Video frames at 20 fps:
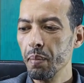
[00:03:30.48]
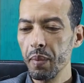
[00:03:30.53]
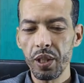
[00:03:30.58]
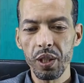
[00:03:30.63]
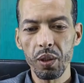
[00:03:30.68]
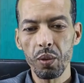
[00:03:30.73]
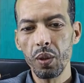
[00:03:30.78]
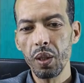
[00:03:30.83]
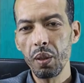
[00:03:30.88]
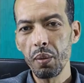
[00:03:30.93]

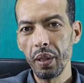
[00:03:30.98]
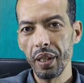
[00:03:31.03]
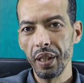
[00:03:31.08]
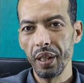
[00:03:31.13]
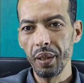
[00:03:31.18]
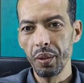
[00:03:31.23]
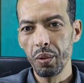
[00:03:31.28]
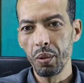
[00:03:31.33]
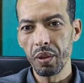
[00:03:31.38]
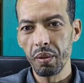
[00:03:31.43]
ماشي كل واحد
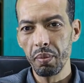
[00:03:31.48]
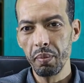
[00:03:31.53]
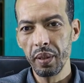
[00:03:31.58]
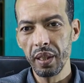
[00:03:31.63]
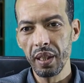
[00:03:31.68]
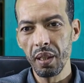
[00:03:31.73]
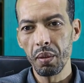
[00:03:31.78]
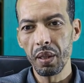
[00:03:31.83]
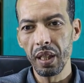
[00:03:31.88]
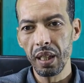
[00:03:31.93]
عنده
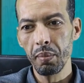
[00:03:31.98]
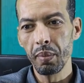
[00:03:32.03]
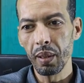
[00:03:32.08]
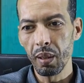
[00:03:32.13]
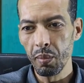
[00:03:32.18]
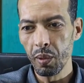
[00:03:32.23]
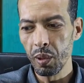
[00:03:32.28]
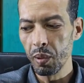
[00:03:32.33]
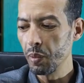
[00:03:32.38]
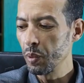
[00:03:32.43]
سميه وكلمه
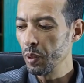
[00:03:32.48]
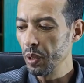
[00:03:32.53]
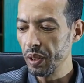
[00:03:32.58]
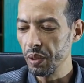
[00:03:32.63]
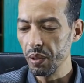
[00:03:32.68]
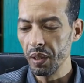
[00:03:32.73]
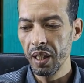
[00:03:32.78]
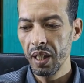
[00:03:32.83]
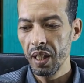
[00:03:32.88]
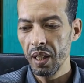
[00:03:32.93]
المرور
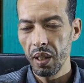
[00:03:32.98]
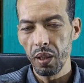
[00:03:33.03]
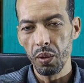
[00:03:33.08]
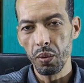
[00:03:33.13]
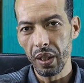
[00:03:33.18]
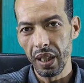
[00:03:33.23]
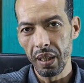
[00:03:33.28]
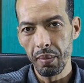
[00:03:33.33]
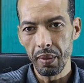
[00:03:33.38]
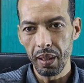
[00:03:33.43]
بوحده
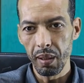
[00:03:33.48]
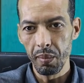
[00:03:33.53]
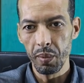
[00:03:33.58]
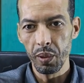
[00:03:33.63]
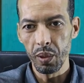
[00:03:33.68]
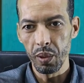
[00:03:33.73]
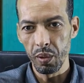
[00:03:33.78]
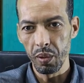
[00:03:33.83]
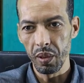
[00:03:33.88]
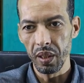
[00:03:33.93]
وكلمه
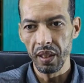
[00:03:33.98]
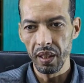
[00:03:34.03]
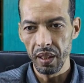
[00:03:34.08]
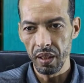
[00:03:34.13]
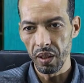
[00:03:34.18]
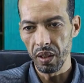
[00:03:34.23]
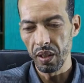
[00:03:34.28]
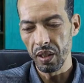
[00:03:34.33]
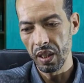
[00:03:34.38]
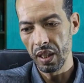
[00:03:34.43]
المرور
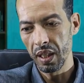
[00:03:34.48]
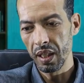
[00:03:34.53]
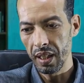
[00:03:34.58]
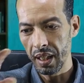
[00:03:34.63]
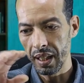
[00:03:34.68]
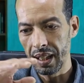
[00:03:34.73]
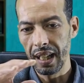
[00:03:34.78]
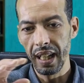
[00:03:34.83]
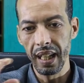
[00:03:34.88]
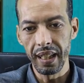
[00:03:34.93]

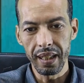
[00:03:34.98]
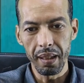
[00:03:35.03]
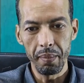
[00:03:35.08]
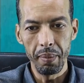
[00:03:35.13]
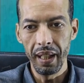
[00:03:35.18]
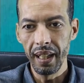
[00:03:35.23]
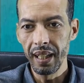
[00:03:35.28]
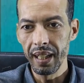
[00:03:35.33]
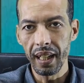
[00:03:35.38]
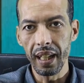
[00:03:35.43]
الثلاثه آه،
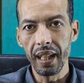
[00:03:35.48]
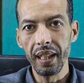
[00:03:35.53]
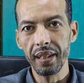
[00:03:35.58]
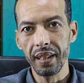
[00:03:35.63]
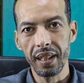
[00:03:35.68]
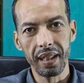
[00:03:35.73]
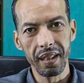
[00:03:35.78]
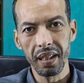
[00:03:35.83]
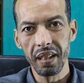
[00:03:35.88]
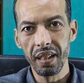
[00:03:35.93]
بحال اللي راه
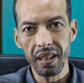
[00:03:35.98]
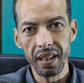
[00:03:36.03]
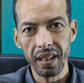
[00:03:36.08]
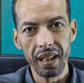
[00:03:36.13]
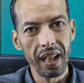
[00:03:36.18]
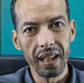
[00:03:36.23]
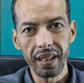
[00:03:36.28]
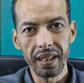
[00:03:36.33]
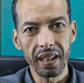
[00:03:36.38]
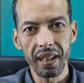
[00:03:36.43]
عندك
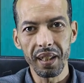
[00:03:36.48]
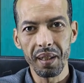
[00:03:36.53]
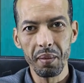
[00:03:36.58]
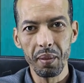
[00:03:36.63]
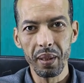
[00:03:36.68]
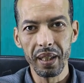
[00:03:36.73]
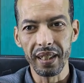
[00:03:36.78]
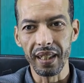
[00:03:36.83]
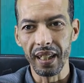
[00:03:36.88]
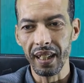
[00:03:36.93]
ثلاثه درت
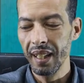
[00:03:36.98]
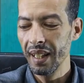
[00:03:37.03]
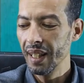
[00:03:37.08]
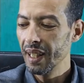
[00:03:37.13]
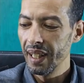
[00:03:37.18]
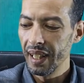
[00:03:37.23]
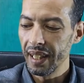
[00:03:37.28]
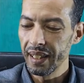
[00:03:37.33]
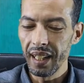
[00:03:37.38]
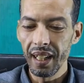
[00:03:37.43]
واسر
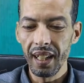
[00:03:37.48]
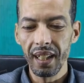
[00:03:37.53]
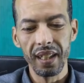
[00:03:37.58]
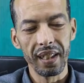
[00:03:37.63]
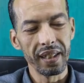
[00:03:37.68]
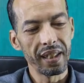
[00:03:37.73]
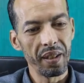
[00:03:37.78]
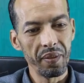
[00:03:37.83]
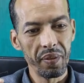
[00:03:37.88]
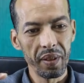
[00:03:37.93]
هذا
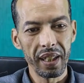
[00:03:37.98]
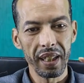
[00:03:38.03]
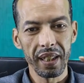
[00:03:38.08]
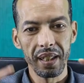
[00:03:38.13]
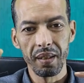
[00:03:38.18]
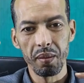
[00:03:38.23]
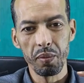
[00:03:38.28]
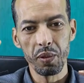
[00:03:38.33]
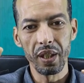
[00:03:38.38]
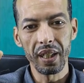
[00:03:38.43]
لا صافي
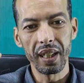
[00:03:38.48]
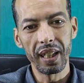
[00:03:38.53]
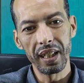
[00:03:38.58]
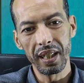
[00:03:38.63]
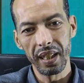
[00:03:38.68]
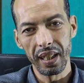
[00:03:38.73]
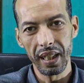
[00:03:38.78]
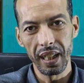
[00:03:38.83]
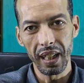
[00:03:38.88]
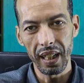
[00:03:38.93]
كتمشي
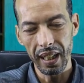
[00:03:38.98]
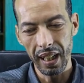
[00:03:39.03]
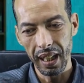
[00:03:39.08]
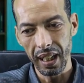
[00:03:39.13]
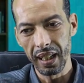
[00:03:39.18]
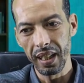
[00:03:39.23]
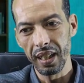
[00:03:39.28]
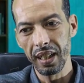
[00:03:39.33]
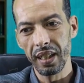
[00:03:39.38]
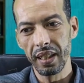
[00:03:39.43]
كيلقط
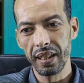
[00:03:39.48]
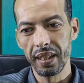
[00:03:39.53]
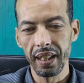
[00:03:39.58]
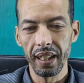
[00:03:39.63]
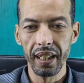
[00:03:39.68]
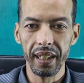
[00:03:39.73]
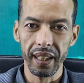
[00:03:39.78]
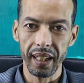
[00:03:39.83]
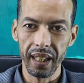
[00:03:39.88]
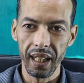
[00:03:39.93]
لك
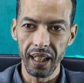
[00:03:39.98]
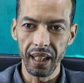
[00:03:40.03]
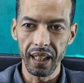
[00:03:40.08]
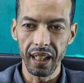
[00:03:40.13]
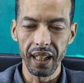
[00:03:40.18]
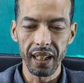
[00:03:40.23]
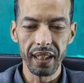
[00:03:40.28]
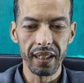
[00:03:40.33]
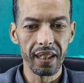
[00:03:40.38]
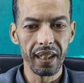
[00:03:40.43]
الثاني
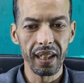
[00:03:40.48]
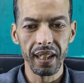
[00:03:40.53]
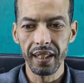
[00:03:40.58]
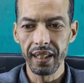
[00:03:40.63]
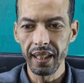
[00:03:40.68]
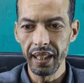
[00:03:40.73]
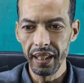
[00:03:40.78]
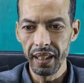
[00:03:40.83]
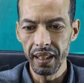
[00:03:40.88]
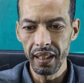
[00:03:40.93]
كيلقط لك
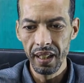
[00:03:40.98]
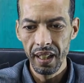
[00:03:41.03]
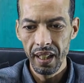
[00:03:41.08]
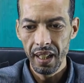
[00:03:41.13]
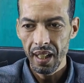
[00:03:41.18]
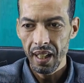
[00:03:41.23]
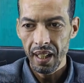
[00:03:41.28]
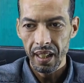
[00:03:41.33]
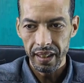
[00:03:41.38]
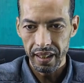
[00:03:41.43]
الثالث يعني
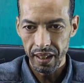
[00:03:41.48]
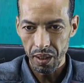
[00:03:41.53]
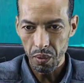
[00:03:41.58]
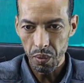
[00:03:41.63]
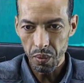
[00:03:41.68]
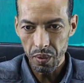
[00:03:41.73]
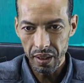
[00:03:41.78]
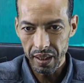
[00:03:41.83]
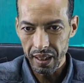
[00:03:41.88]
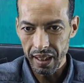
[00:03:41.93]

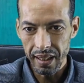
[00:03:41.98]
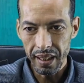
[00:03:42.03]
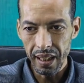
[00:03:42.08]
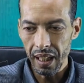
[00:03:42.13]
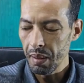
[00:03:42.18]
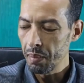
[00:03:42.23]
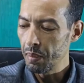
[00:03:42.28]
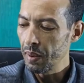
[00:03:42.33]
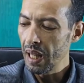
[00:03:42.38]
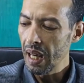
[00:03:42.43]
تيكون
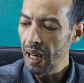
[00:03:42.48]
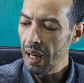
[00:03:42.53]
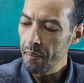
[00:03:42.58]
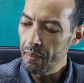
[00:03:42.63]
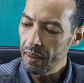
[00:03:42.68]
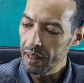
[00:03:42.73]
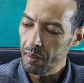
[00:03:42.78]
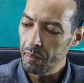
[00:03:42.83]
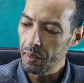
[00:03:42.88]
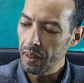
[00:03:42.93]
اتصال بلا
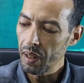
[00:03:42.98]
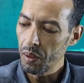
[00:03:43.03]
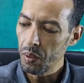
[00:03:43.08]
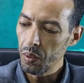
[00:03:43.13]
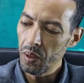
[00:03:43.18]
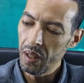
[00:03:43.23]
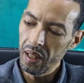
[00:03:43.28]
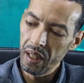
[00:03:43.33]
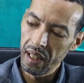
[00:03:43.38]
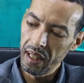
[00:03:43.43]
ما تبقى
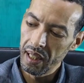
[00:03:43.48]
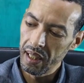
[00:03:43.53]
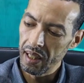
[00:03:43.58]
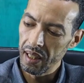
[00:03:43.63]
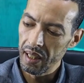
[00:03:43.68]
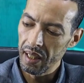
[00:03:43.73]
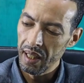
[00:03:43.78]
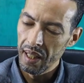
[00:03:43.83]
كل